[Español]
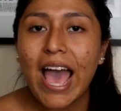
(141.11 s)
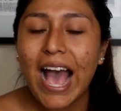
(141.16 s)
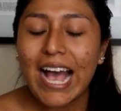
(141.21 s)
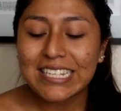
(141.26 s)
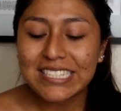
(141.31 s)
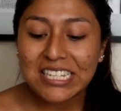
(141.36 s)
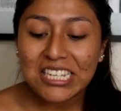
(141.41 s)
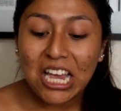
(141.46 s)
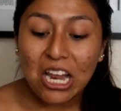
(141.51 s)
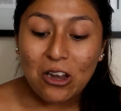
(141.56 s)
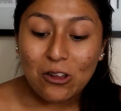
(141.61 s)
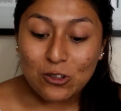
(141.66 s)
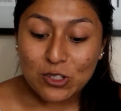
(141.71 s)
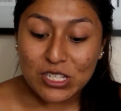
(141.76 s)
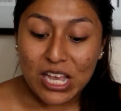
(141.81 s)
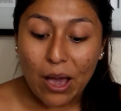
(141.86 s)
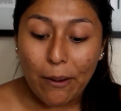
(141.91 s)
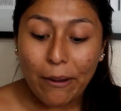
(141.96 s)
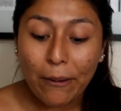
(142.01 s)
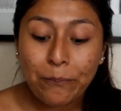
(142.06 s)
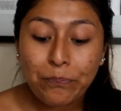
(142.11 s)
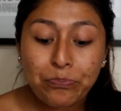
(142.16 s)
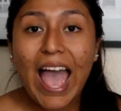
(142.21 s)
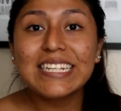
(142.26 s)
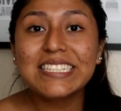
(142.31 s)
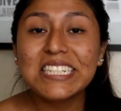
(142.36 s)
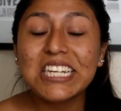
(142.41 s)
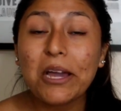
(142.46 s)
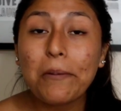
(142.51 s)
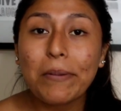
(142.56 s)
Así que lo usaba.
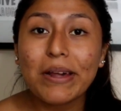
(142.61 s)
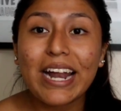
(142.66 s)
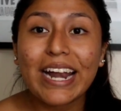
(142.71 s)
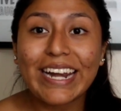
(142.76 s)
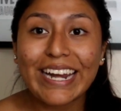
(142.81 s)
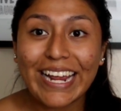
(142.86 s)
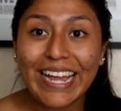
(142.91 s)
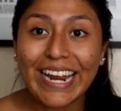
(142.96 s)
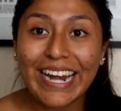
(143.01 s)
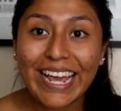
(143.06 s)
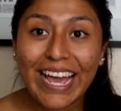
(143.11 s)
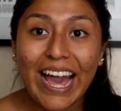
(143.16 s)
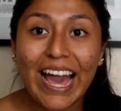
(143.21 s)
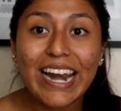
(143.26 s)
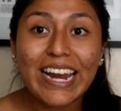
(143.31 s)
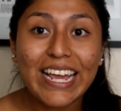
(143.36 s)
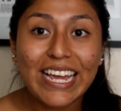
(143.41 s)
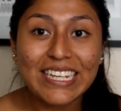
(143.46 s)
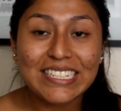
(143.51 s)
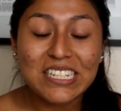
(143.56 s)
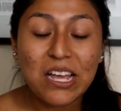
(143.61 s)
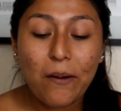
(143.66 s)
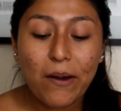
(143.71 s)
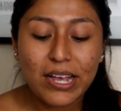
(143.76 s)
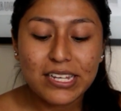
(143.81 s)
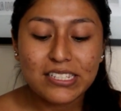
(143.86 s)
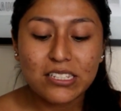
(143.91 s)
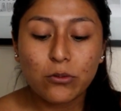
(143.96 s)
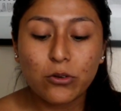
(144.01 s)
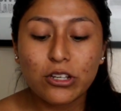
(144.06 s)
Así que para recrear esa
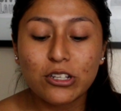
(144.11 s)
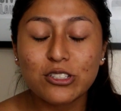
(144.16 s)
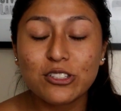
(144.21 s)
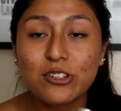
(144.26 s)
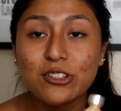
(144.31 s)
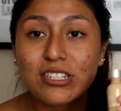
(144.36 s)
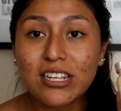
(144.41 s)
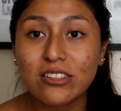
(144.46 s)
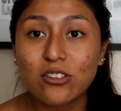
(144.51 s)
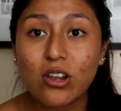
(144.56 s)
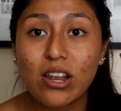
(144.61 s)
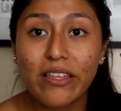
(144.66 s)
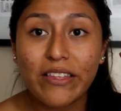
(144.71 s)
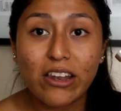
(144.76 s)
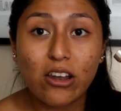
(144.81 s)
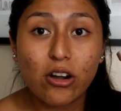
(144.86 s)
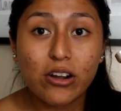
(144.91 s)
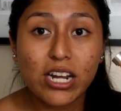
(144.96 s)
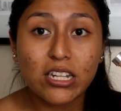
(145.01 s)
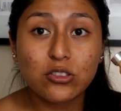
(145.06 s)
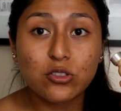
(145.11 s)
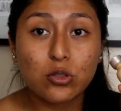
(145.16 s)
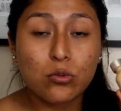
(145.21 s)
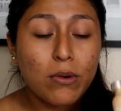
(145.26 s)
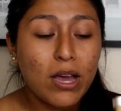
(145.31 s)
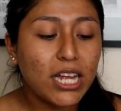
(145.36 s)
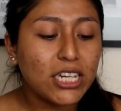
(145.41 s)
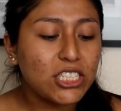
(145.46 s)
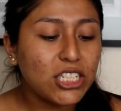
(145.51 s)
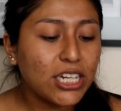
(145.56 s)
base voy a estar usando la de L'Oreal True
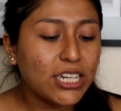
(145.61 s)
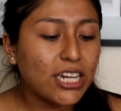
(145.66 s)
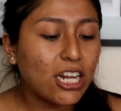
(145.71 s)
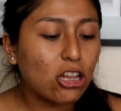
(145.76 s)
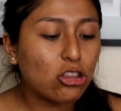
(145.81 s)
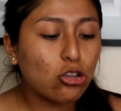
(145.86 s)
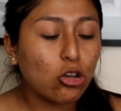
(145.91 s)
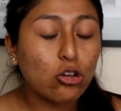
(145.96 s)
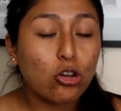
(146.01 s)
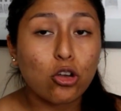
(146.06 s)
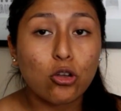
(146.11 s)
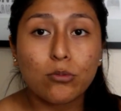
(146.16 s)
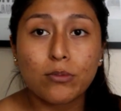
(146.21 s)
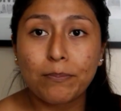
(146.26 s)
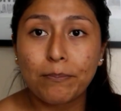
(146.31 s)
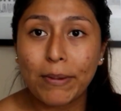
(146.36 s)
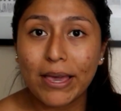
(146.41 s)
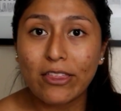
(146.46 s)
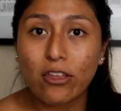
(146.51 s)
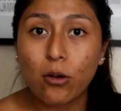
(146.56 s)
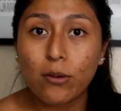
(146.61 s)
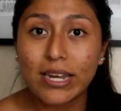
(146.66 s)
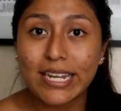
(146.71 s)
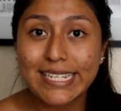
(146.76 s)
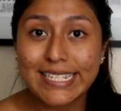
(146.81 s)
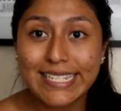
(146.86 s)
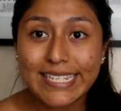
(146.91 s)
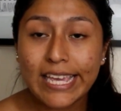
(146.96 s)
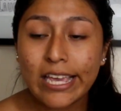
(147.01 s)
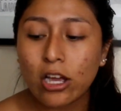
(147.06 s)
Match en el tono
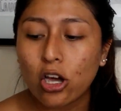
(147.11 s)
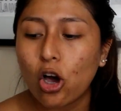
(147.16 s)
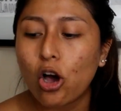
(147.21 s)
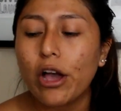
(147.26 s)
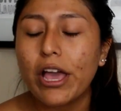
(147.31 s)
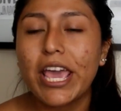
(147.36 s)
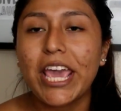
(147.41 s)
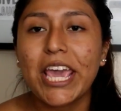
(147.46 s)
W5